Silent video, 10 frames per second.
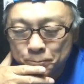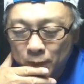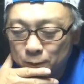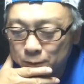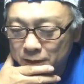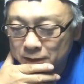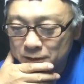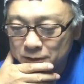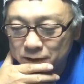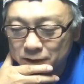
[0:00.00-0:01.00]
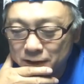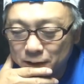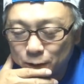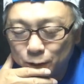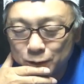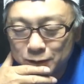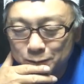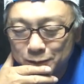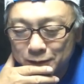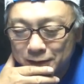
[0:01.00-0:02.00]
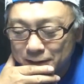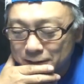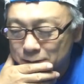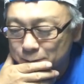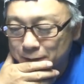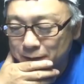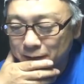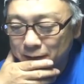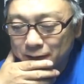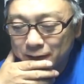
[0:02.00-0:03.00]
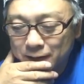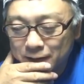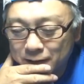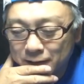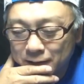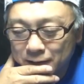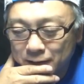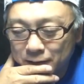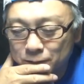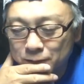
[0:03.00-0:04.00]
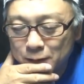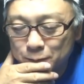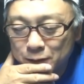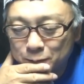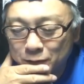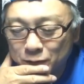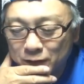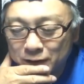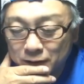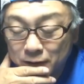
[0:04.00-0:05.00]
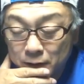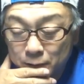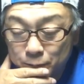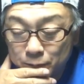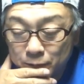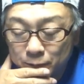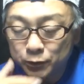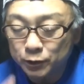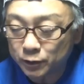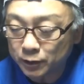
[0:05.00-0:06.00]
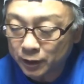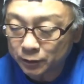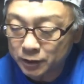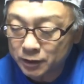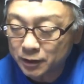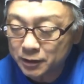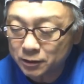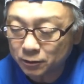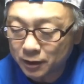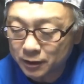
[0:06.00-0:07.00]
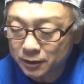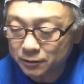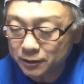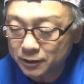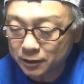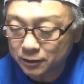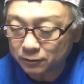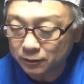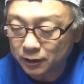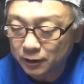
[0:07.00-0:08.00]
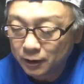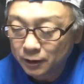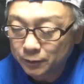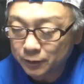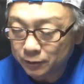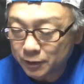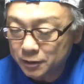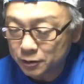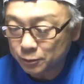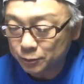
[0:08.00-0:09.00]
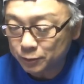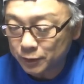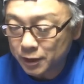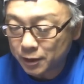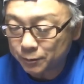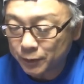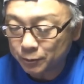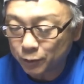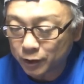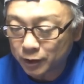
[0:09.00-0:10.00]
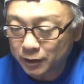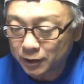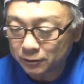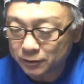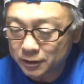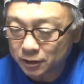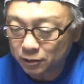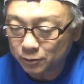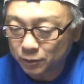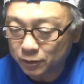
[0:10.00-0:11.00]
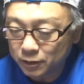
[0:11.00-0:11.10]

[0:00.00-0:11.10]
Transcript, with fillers: コニカ 3A 構図もね、ズバリ、えー、軍艦部にピントがあってね、もう、あの、被写界深度が浅くなっちゃってるんで、あの、レンズの部分がややピンボケになってるんですけども、